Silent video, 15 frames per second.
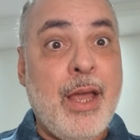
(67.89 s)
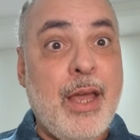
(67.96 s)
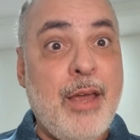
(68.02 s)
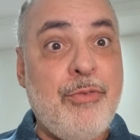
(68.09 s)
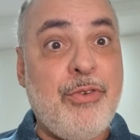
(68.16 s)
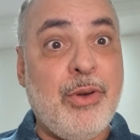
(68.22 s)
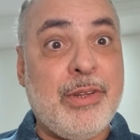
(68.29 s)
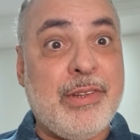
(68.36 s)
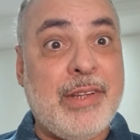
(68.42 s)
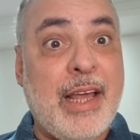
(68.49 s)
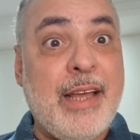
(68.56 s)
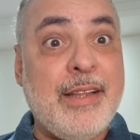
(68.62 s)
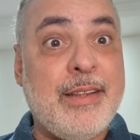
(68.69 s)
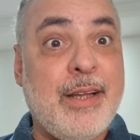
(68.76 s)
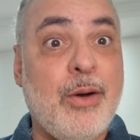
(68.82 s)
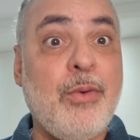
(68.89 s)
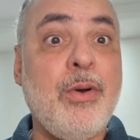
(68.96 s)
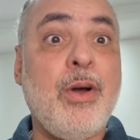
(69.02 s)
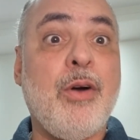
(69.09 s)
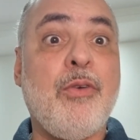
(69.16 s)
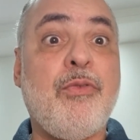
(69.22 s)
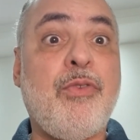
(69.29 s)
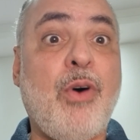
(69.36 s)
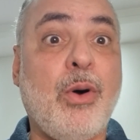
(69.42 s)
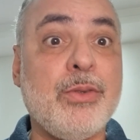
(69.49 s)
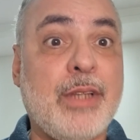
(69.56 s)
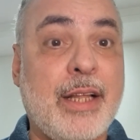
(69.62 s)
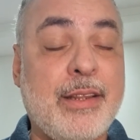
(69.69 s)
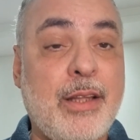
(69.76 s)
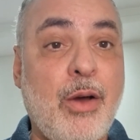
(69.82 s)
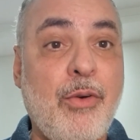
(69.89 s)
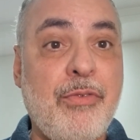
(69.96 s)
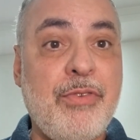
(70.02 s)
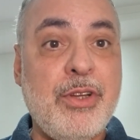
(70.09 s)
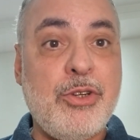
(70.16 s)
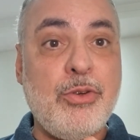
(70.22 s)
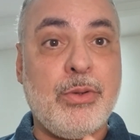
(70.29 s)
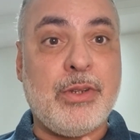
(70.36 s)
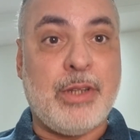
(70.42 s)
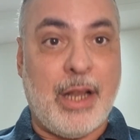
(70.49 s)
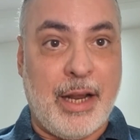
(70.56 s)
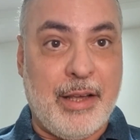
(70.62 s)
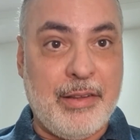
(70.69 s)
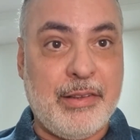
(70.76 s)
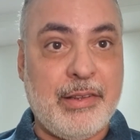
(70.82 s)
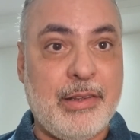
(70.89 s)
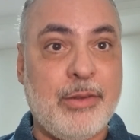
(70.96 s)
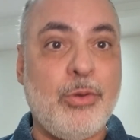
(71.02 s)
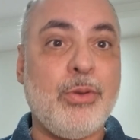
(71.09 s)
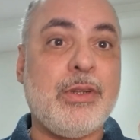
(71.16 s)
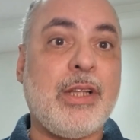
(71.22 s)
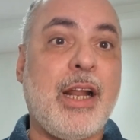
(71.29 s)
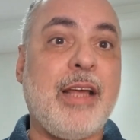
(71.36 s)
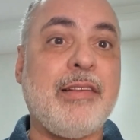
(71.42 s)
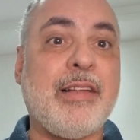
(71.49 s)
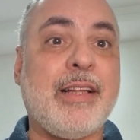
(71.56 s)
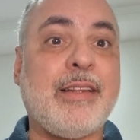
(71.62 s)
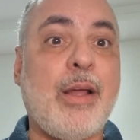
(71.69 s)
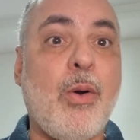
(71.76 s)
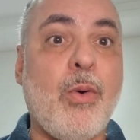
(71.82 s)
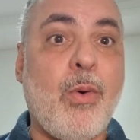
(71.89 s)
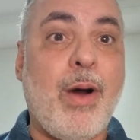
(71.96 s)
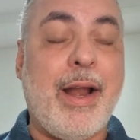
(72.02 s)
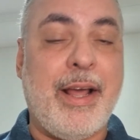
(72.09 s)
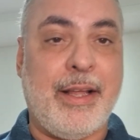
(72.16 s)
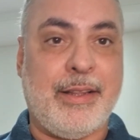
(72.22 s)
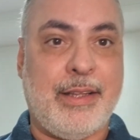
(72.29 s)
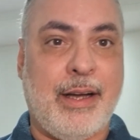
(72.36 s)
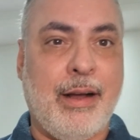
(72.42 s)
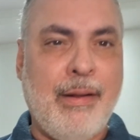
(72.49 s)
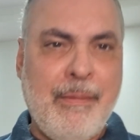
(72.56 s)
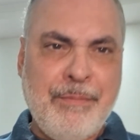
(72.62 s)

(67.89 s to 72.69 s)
e você então volta até o vídeo 3, do 3 até o 40.